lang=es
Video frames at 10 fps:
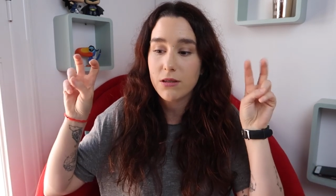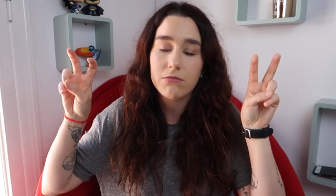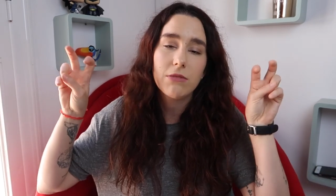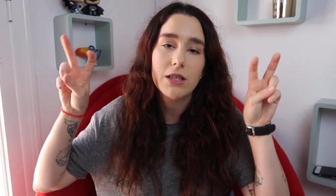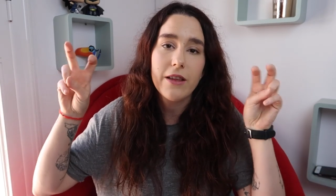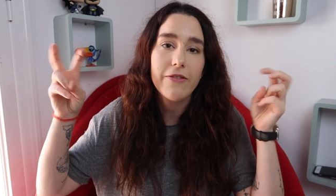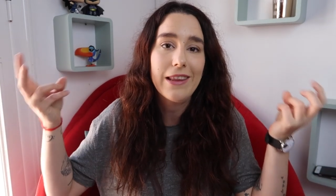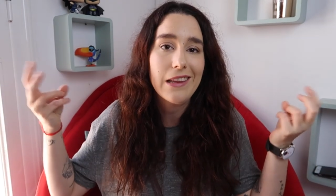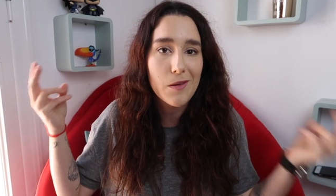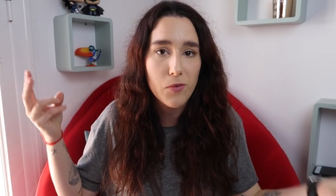pues este
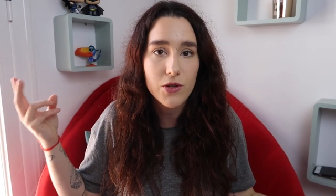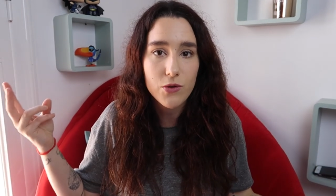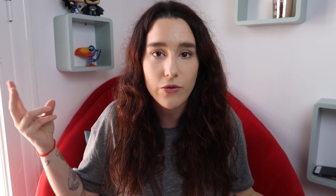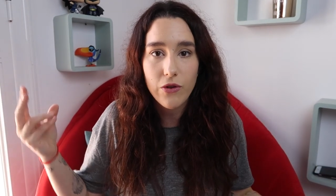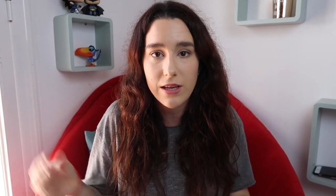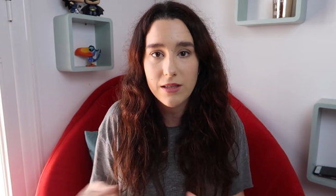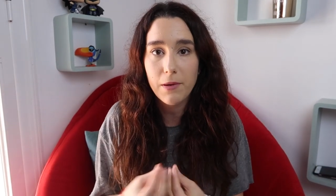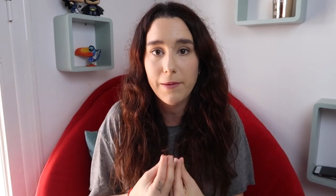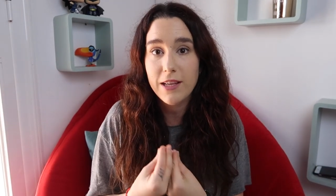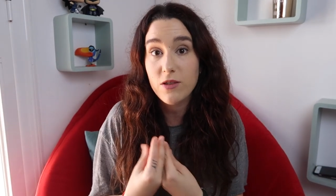diferente tipo de estudio que
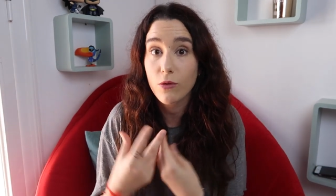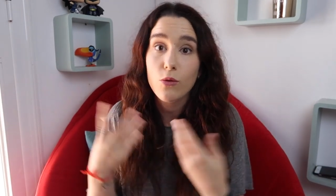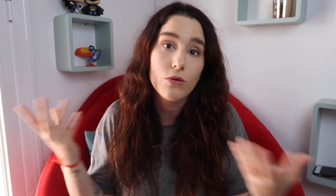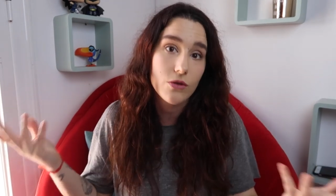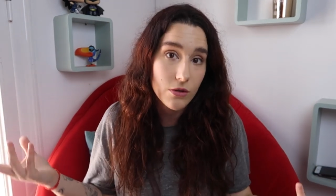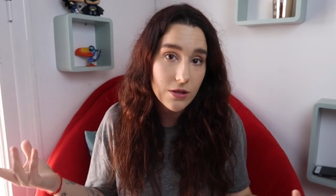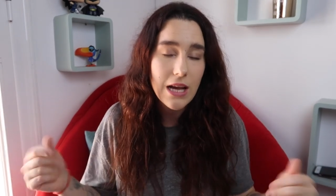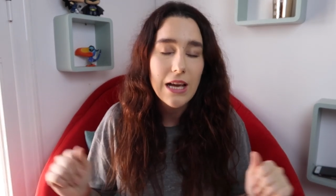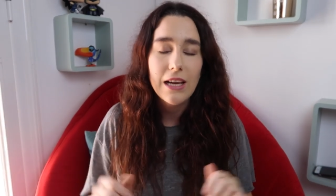simplemente son cursos.